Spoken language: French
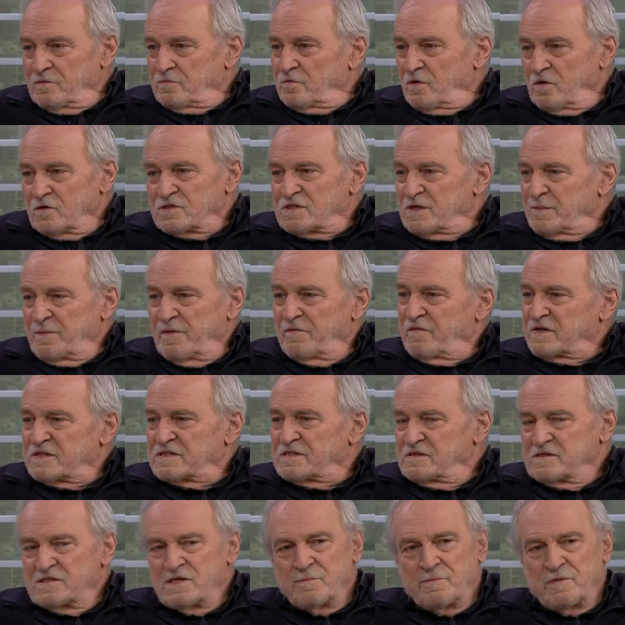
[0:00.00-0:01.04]
non, c'est pas
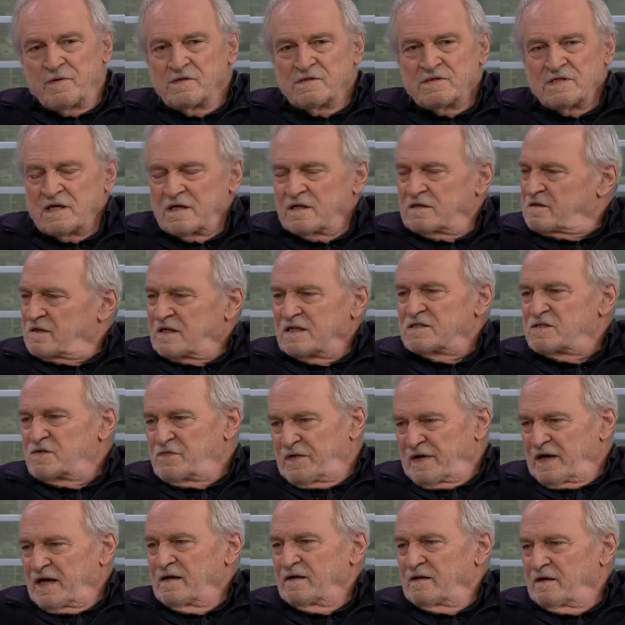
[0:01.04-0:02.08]
forcément. C'est pas, c'est très
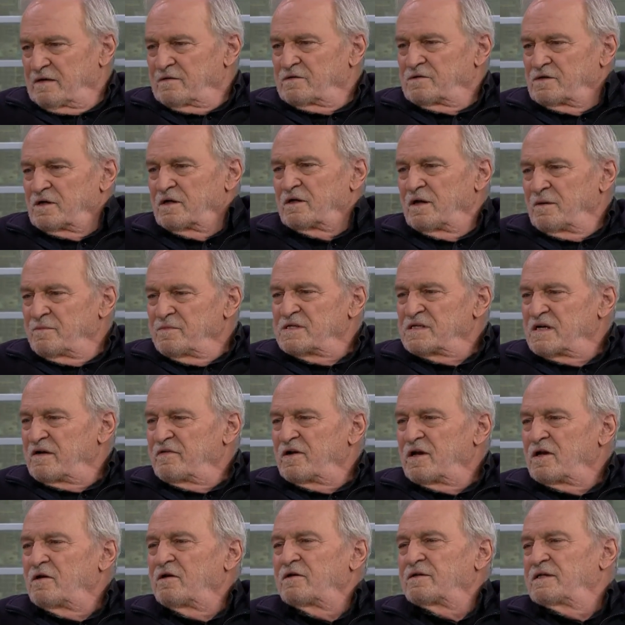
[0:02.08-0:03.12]
différent. Dire la mise en
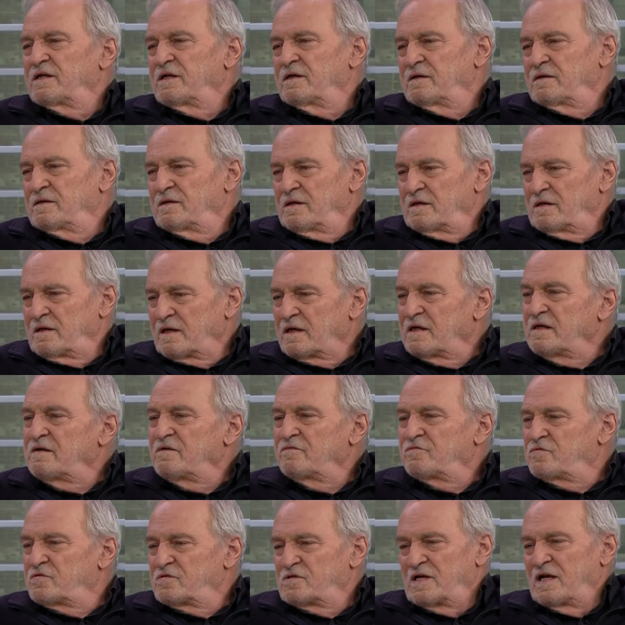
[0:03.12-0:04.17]
valeur des,
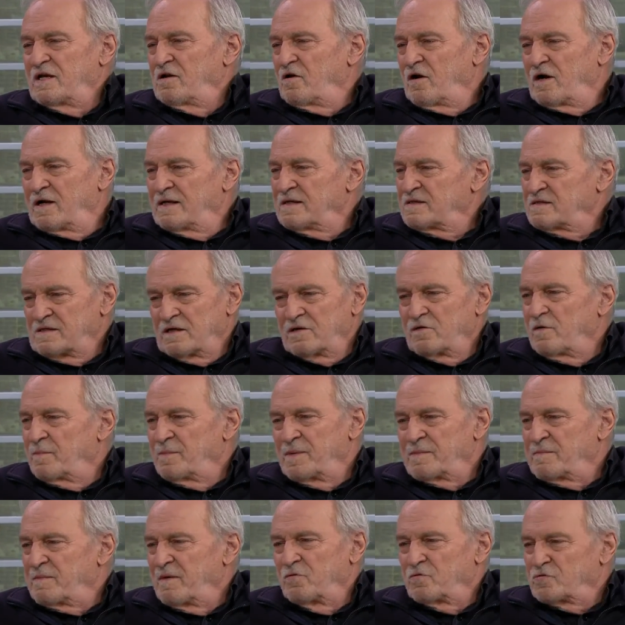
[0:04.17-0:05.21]
rives du mhm. Saint-Laurent, c'est
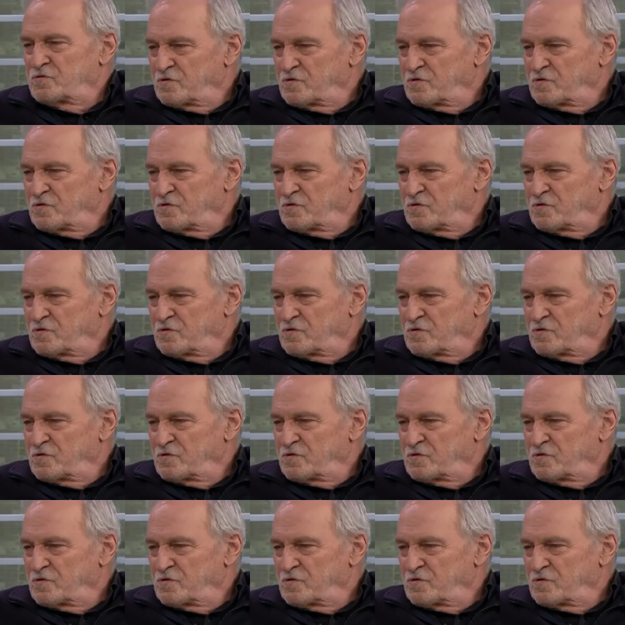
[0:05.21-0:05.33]
complètement autre